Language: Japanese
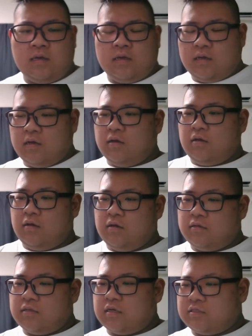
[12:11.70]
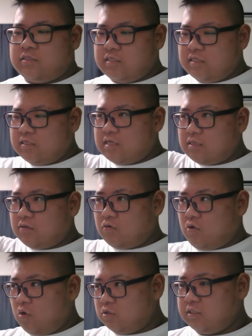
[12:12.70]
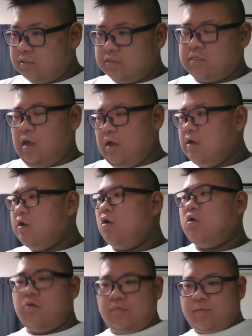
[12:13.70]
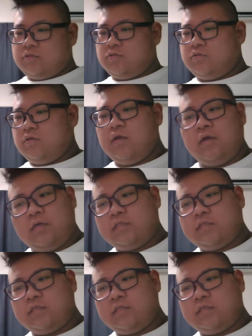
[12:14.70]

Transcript: うん。なんかツイッターとの更新にさ、ああ、バズってる映画。